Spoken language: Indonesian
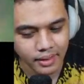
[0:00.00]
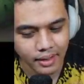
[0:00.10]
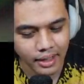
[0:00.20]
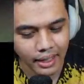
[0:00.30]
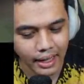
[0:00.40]

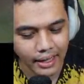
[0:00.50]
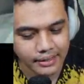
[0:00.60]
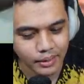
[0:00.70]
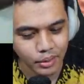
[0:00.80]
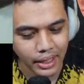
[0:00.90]
Kelas,
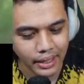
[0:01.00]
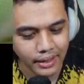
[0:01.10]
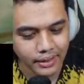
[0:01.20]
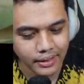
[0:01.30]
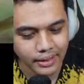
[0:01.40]
itu dia.
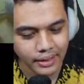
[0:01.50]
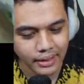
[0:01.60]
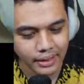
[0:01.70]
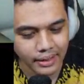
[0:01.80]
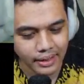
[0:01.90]

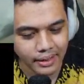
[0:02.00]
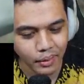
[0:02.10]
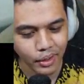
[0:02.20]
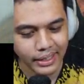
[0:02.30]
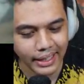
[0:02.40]

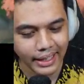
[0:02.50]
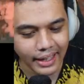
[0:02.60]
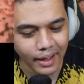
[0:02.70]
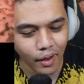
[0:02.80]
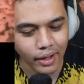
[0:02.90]
Oke.
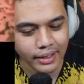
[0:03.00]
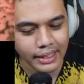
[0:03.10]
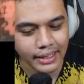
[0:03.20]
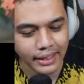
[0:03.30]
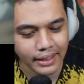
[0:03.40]
Oke,
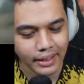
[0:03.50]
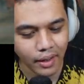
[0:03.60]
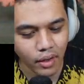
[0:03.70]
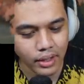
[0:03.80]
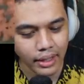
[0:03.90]
sana.
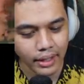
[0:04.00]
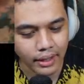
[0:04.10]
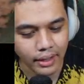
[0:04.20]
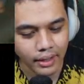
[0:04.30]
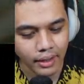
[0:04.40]
Oke.
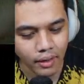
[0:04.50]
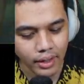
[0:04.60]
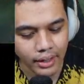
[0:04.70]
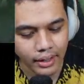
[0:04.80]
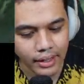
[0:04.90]

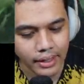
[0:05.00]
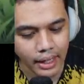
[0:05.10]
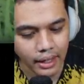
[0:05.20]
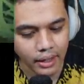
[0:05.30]
Oke, lagi nggak?